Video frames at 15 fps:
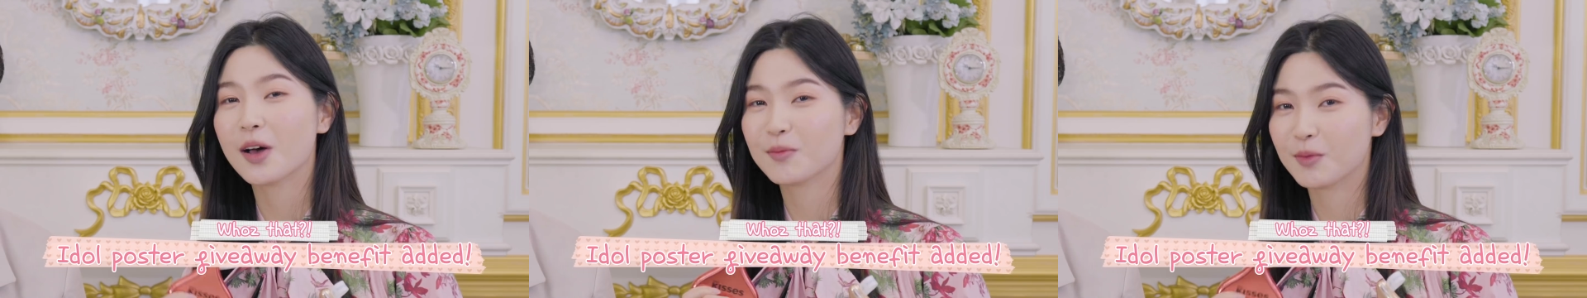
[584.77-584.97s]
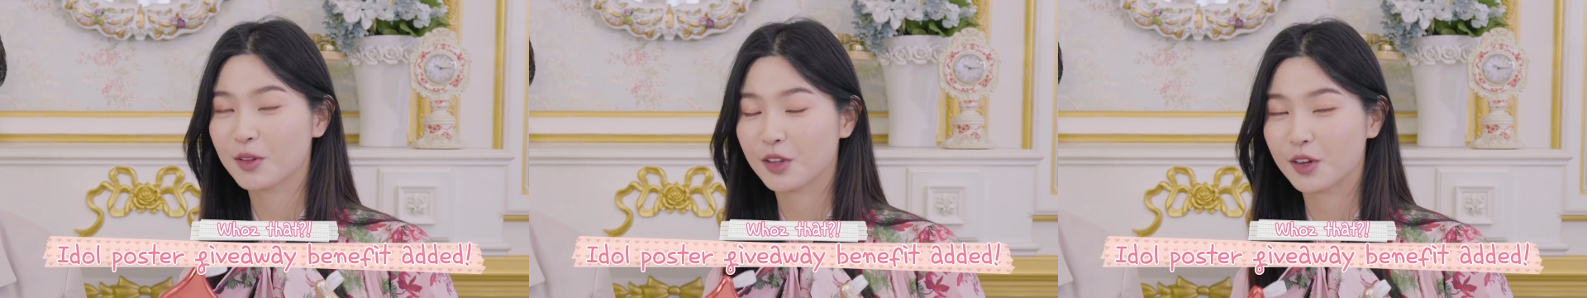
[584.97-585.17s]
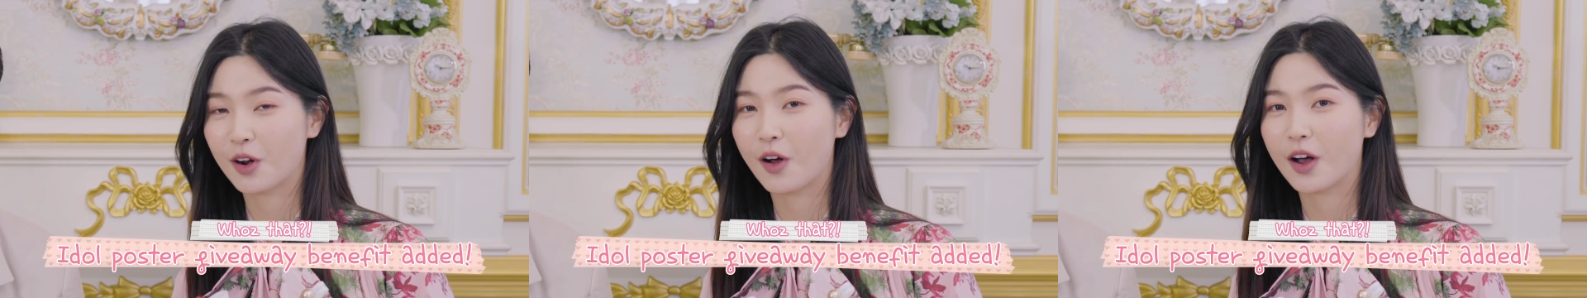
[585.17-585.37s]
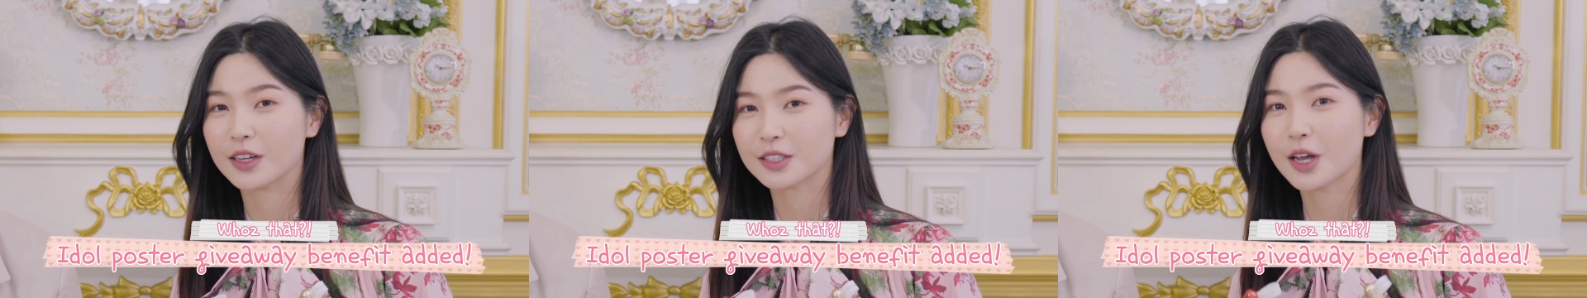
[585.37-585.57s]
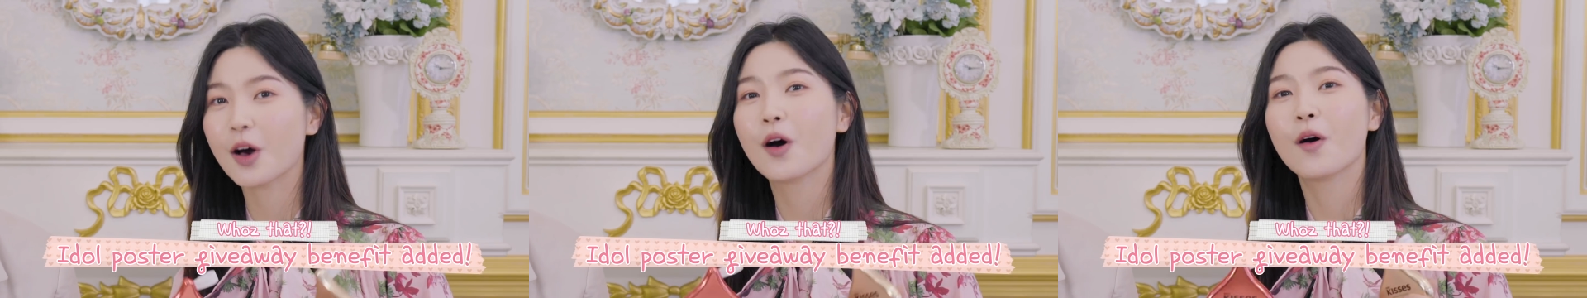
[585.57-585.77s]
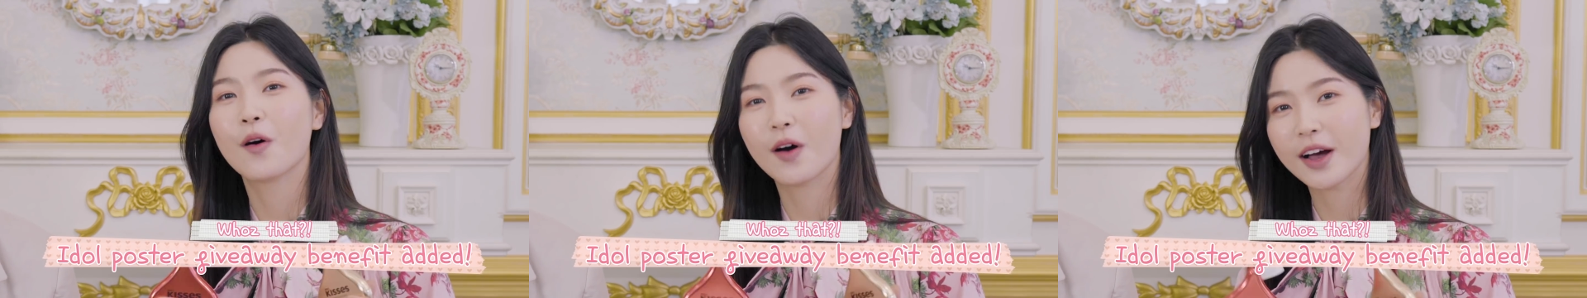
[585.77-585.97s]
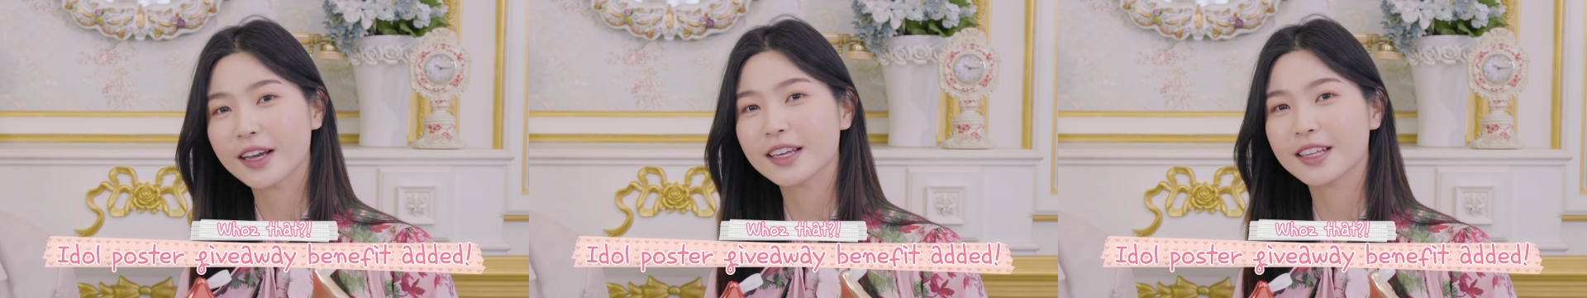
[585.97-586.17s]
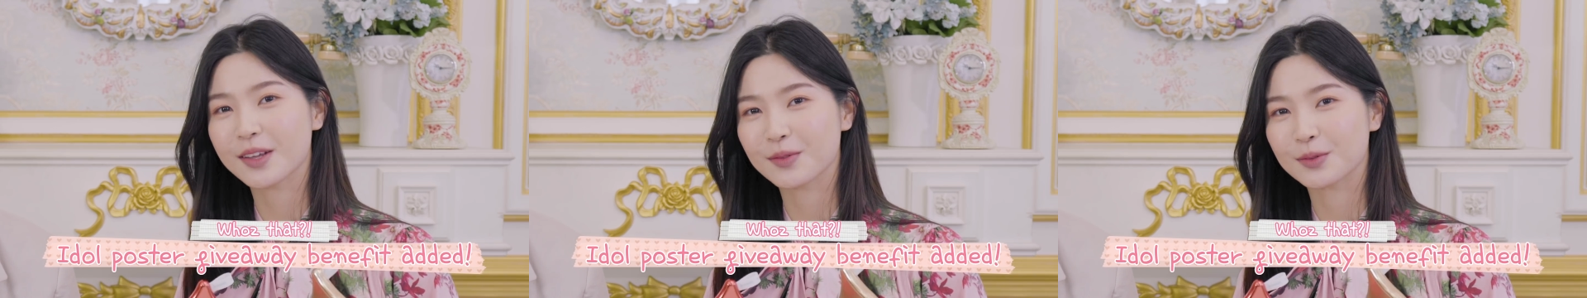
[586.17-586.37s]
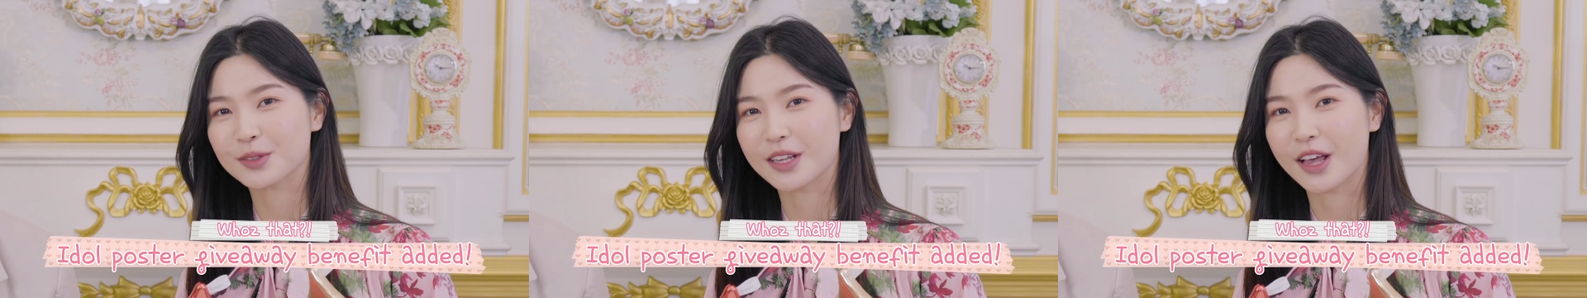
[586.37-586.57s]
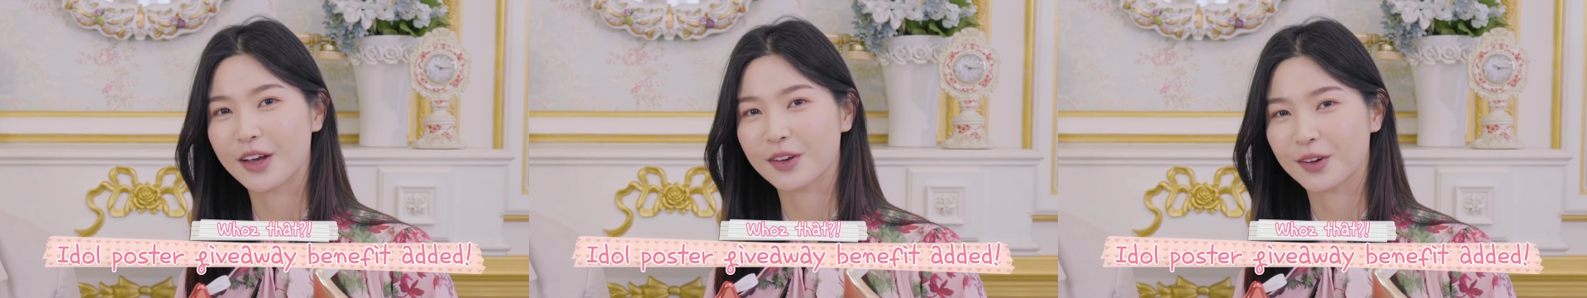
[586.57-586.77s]
한번 들어가서
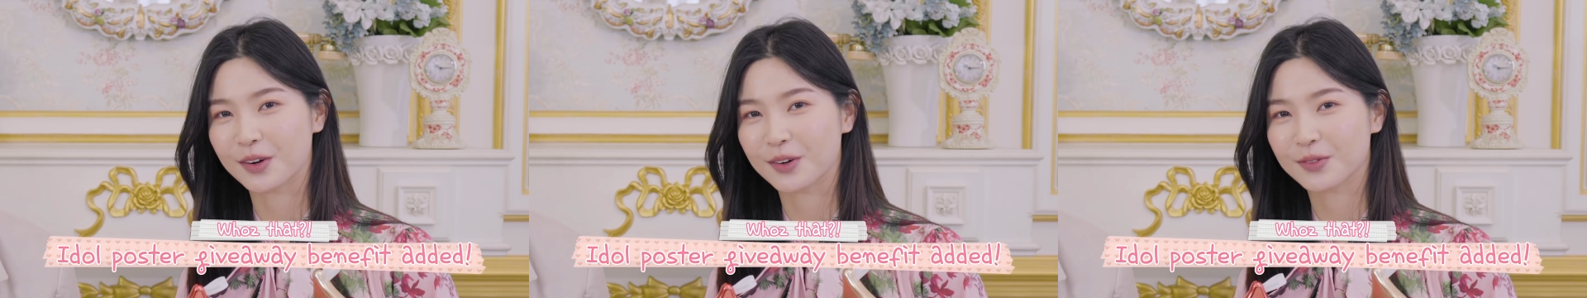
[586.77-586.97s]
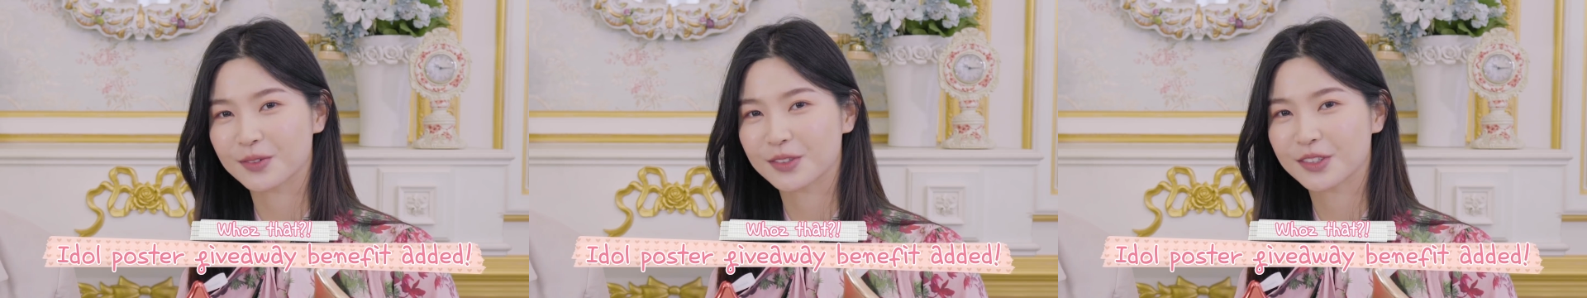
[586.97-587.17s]
확인해보세요, 여러분.